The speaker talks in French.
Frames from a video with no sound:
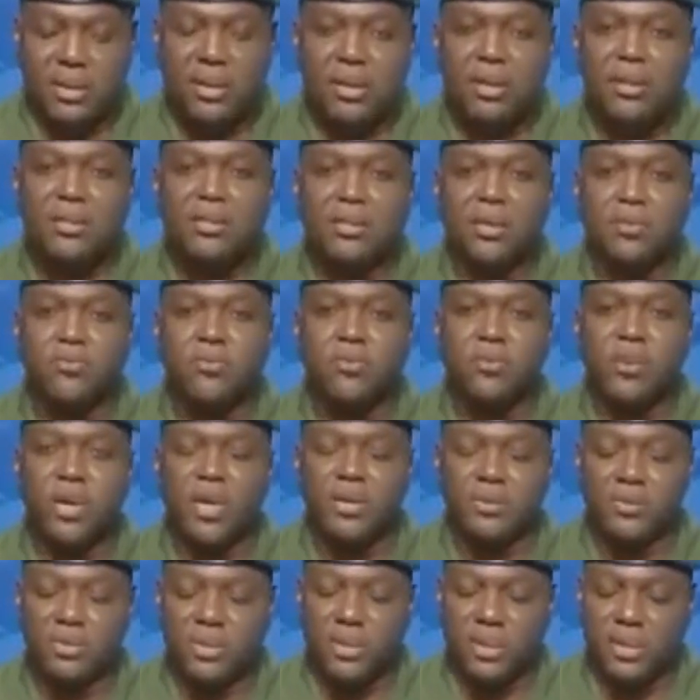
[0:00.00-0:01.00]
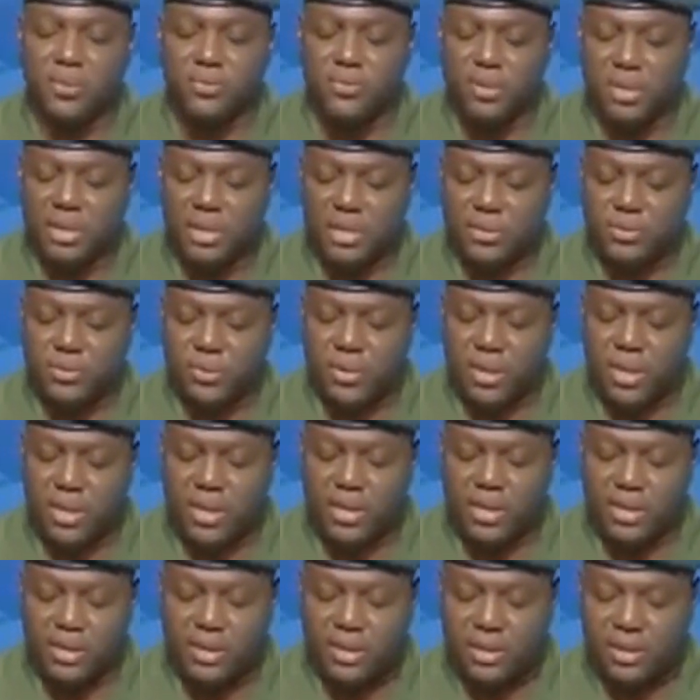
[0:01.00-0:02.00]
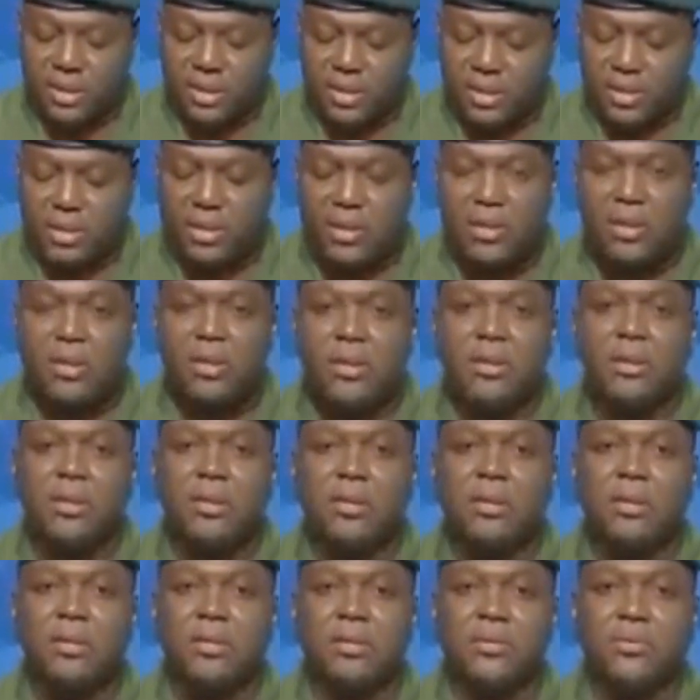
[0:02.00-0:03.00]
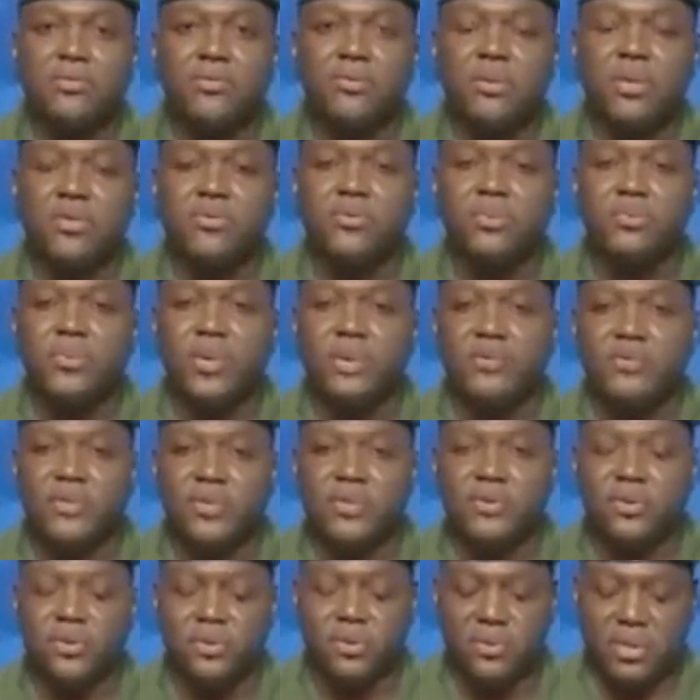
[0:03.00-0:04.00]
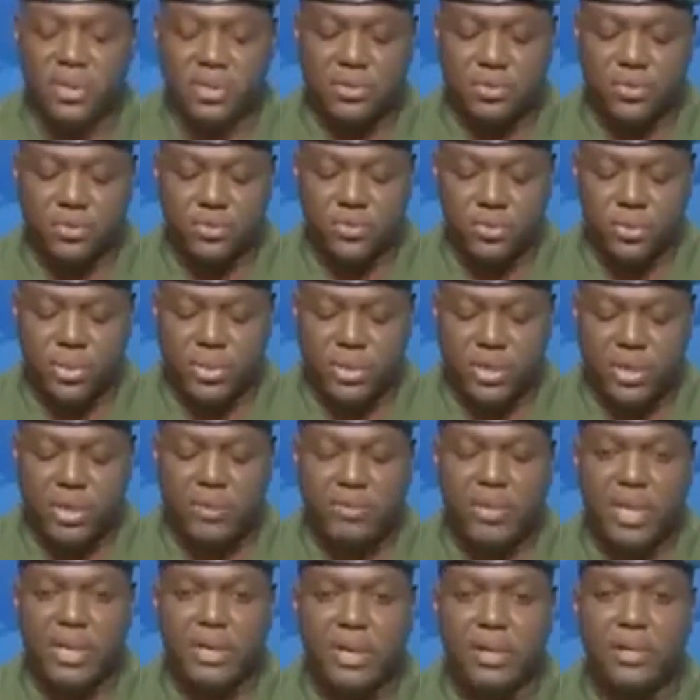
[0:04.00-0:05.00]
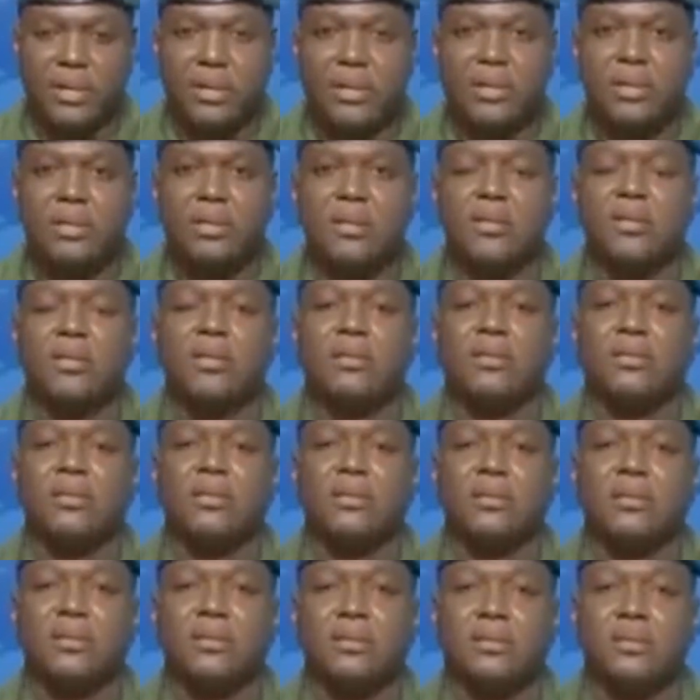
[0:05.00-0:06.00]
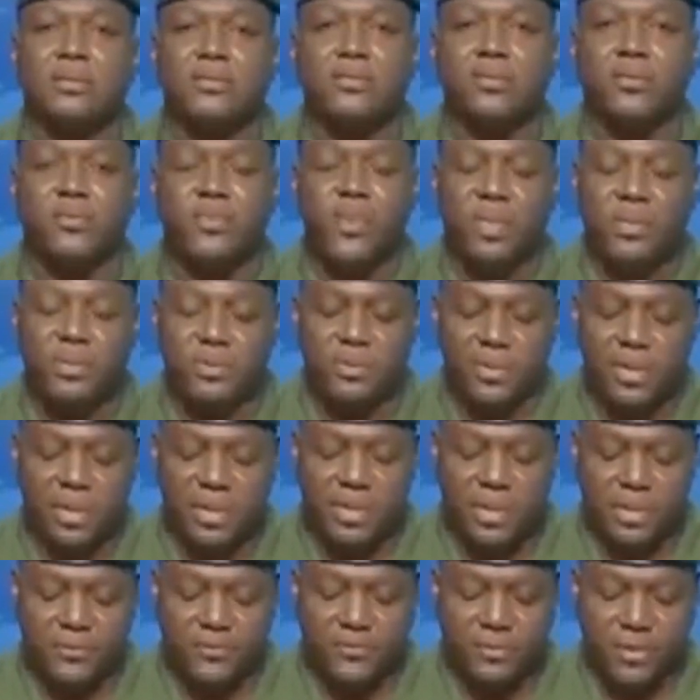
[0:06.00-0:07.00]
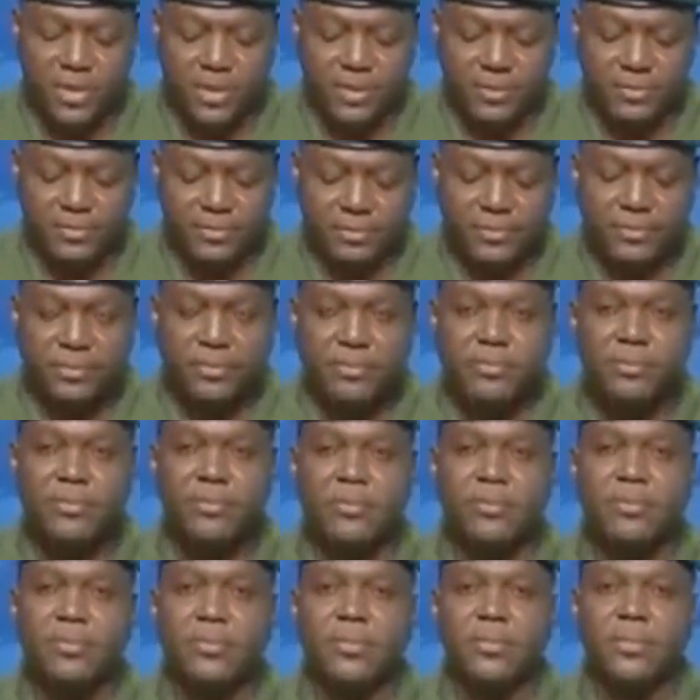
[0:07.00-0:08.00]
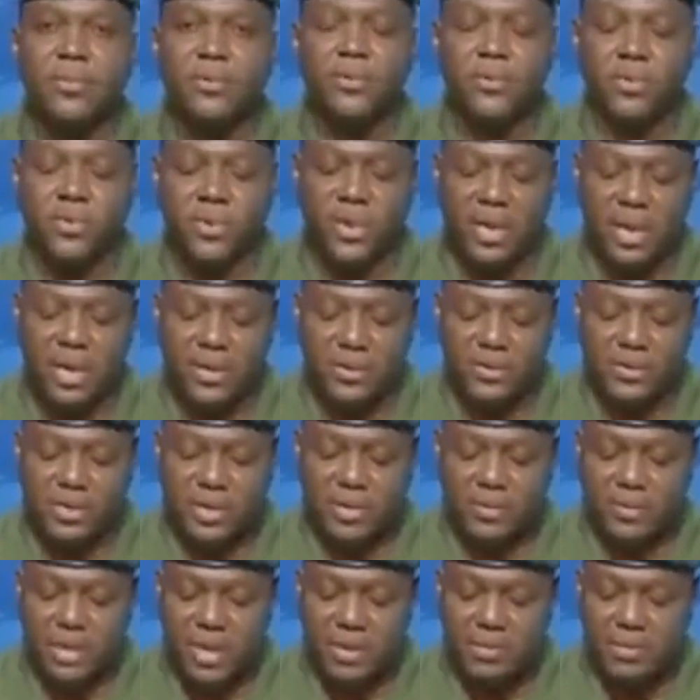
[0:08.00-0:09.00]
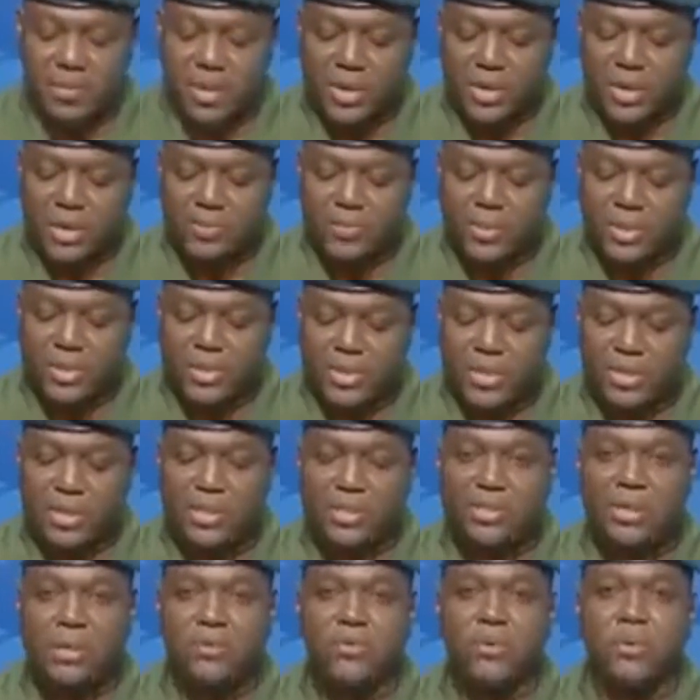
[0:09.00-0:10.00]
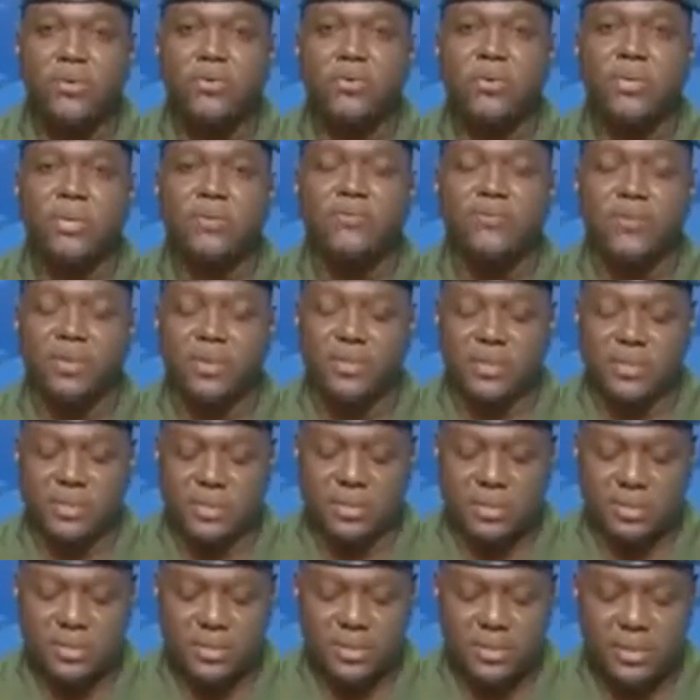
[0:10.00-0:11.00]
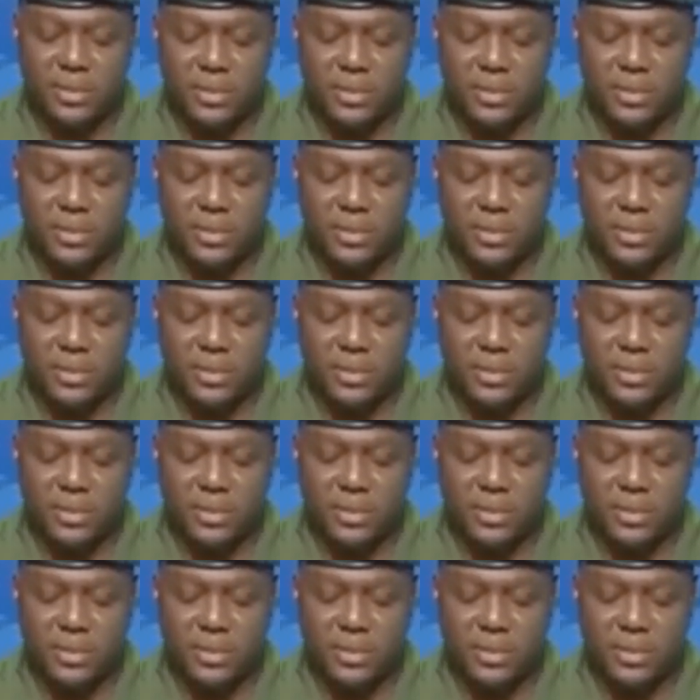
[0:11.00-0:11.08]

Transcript: et Takuba du territoire national sous la supervision des autorités maliennes. Je répète une dernière fois, au regard de ces manquements répétés des accords de défense,